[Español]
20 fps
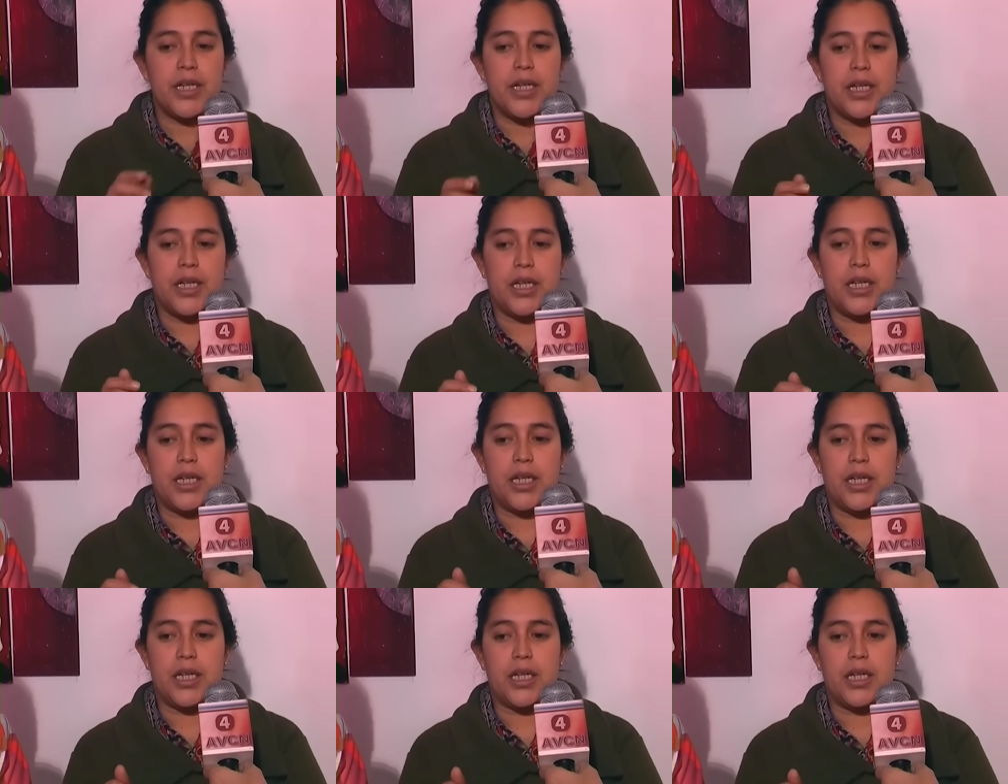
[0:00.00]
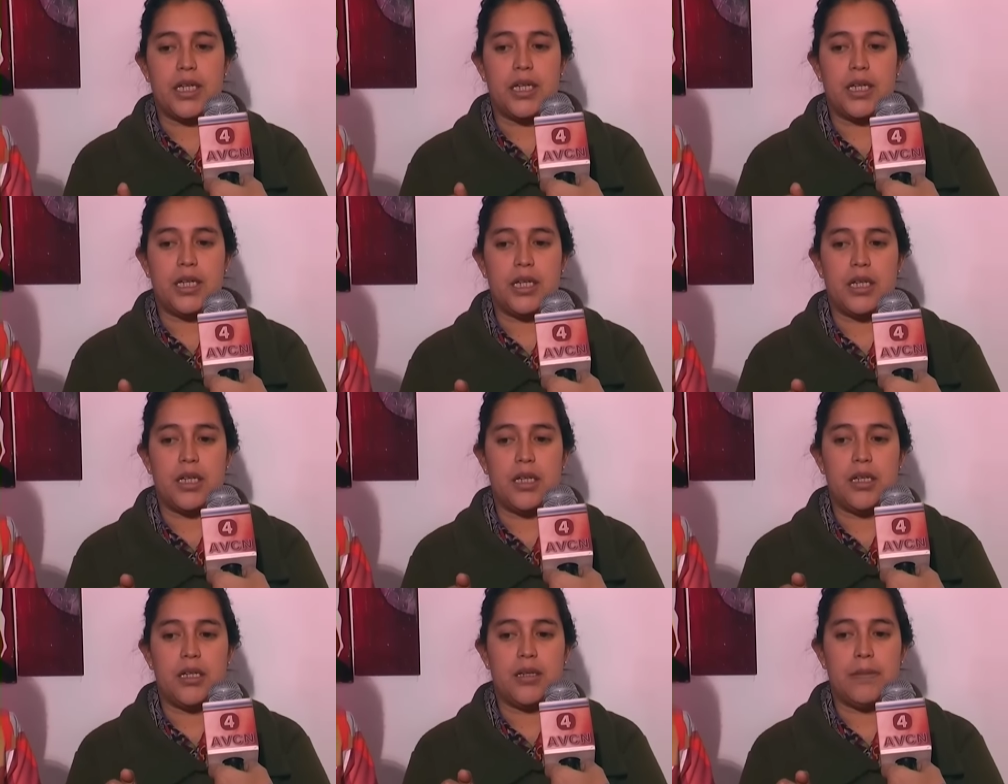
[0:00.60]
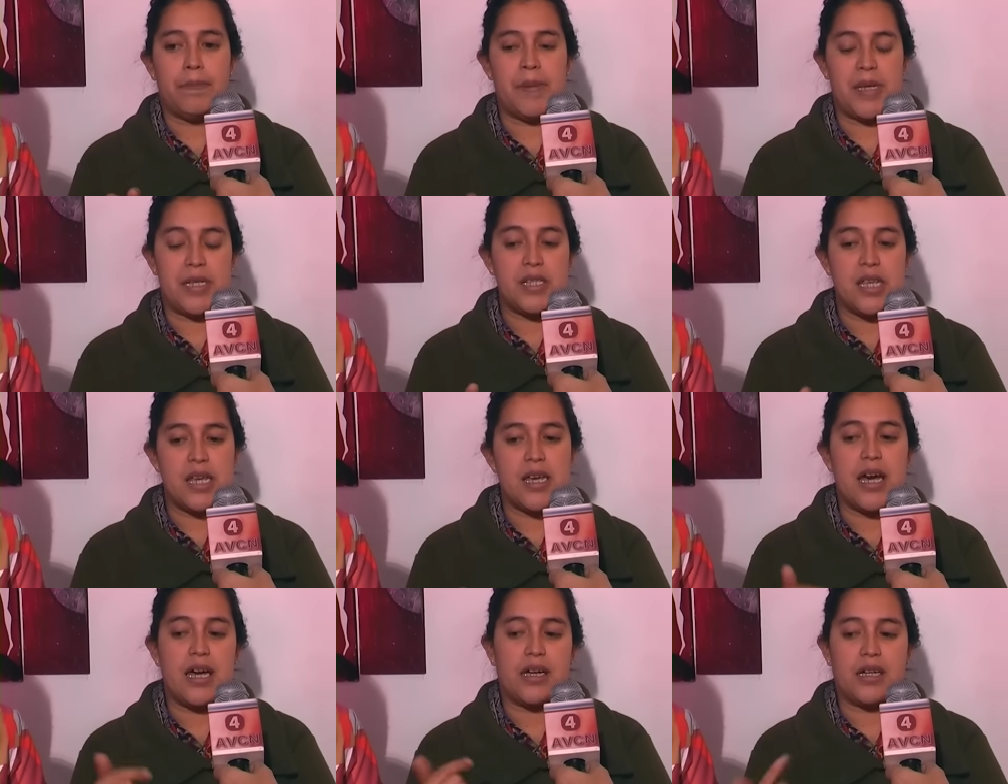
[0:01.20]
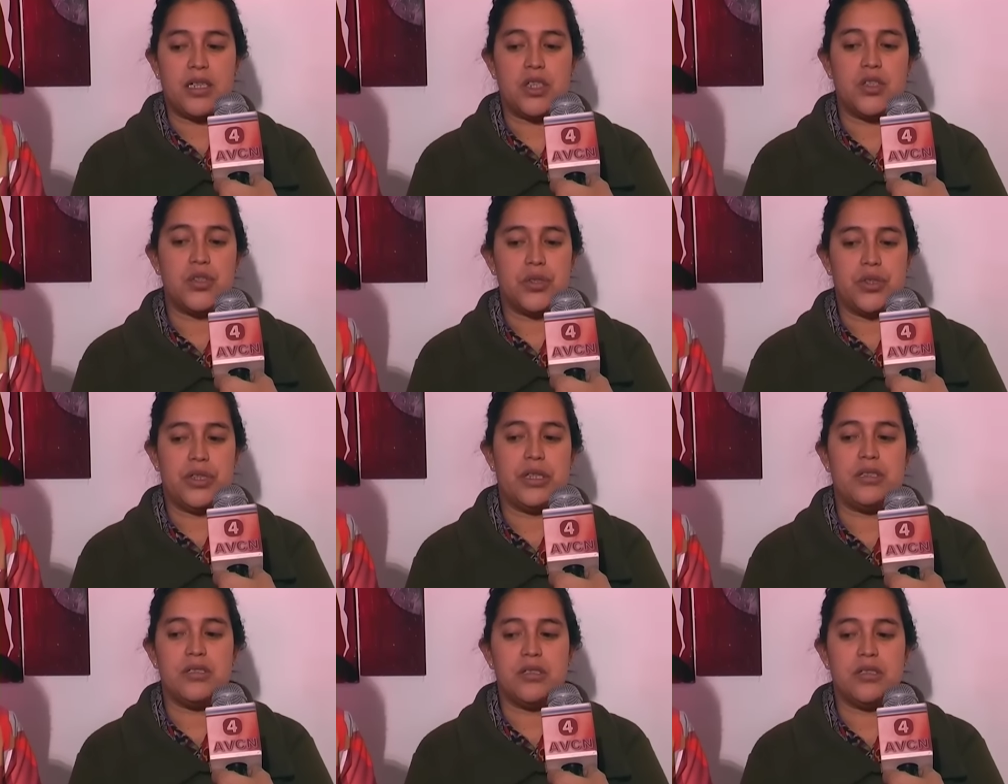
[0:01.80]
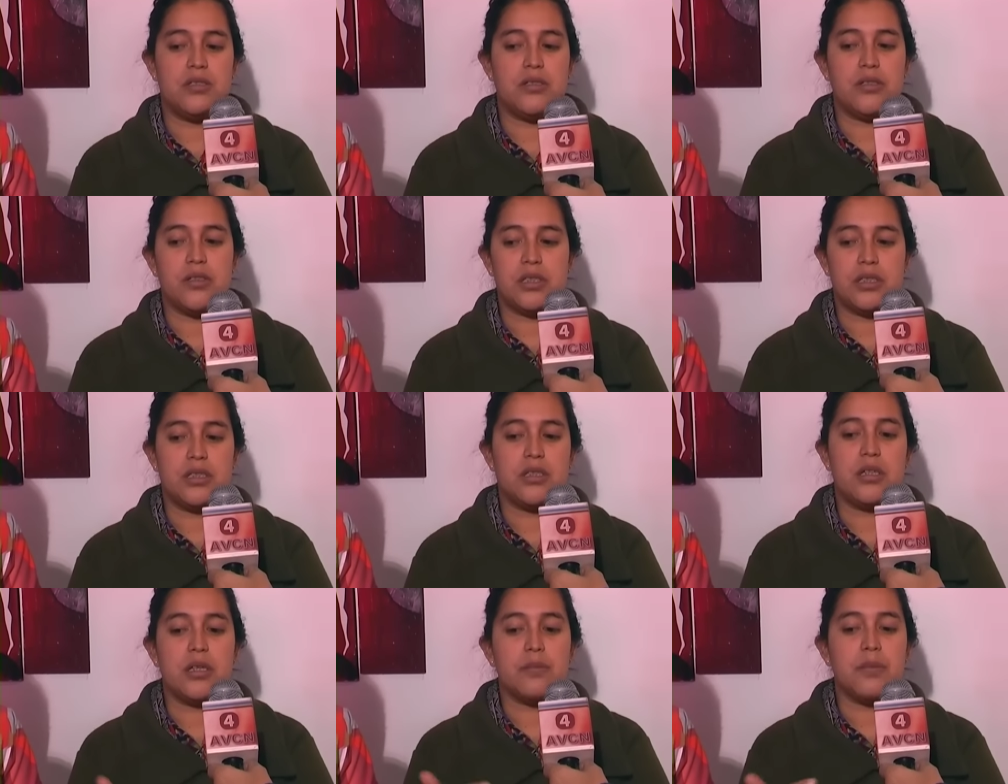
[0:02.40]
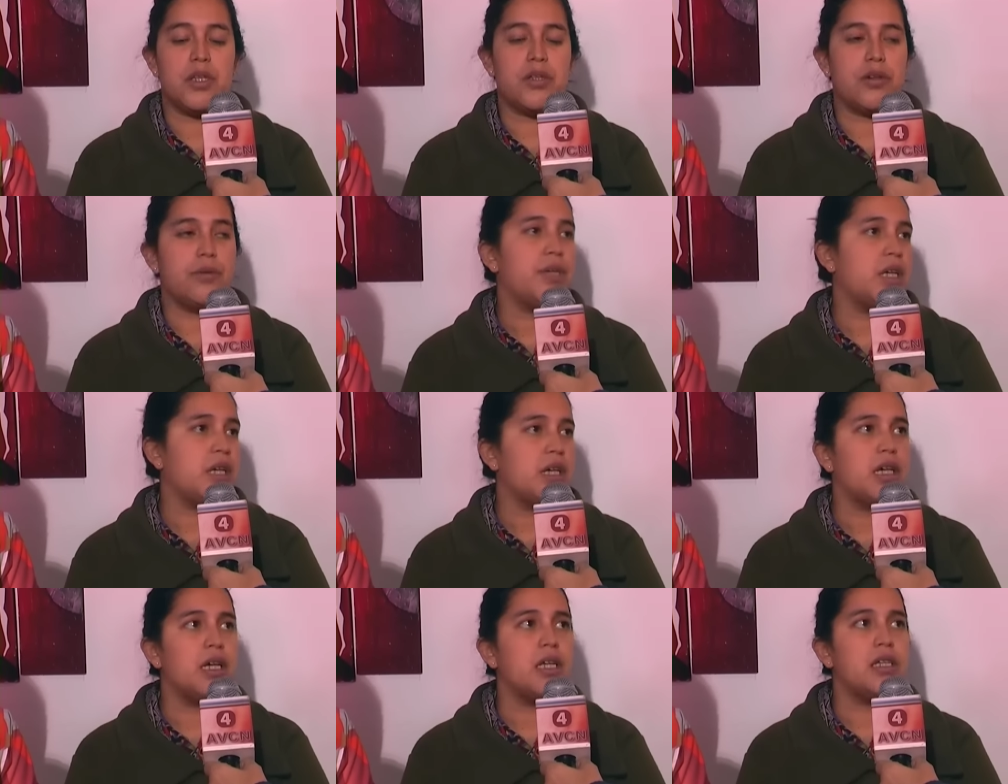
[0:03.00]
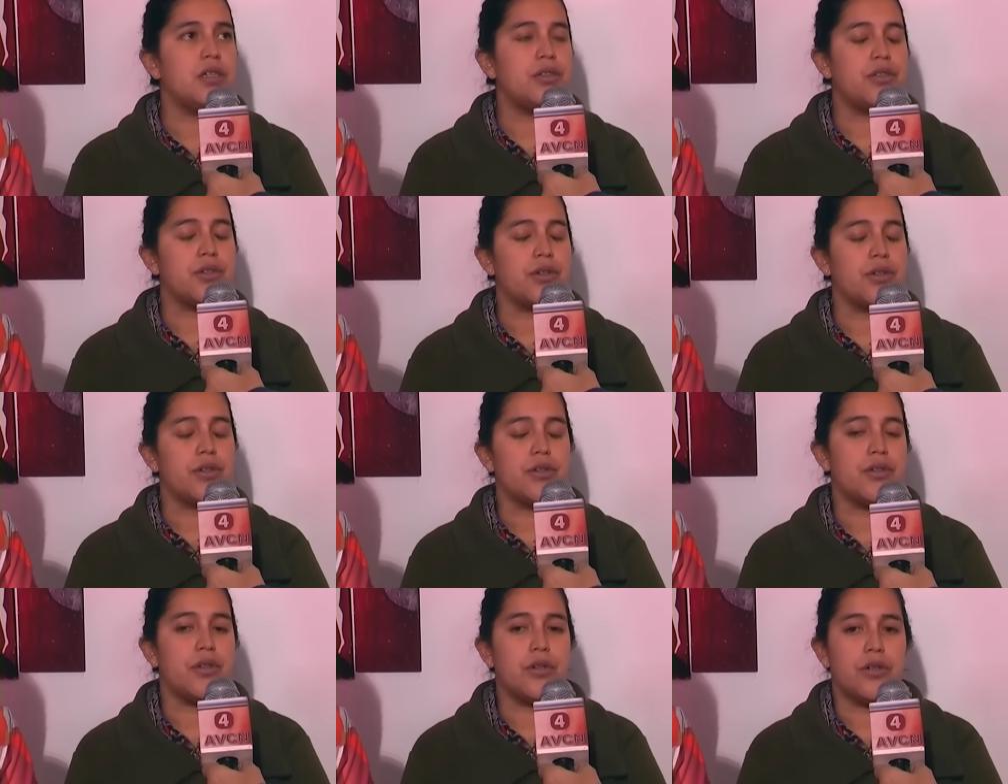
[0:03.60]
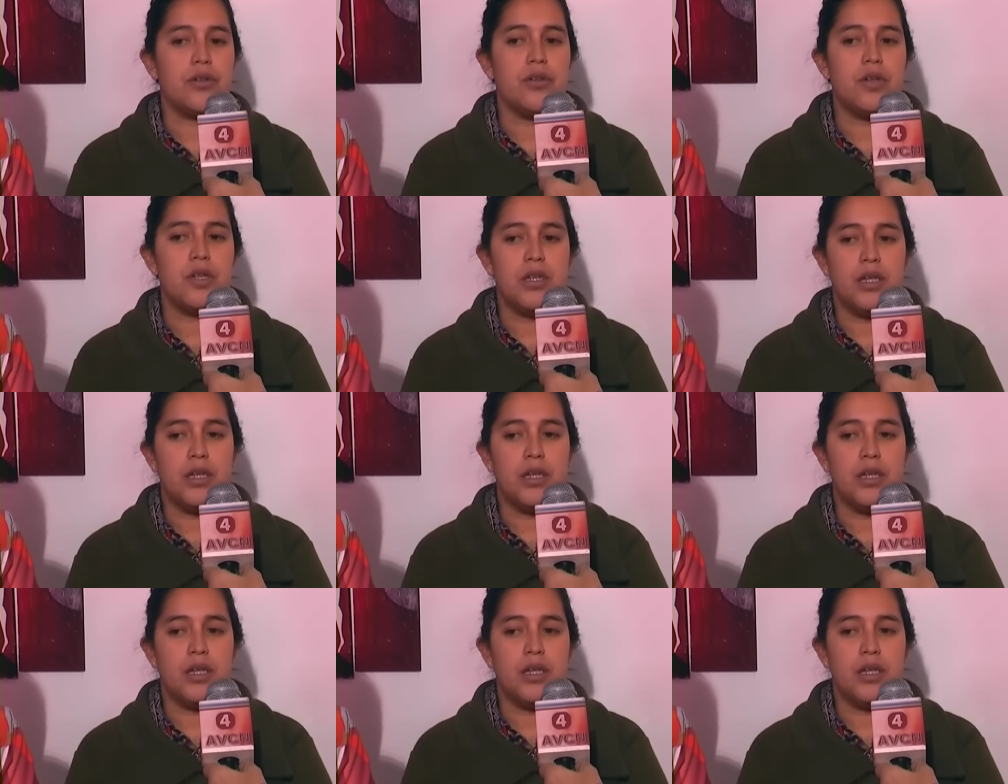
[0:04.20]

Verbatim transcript: Eh, pese a que ellos están diciendo que se terminó bien y todo, no.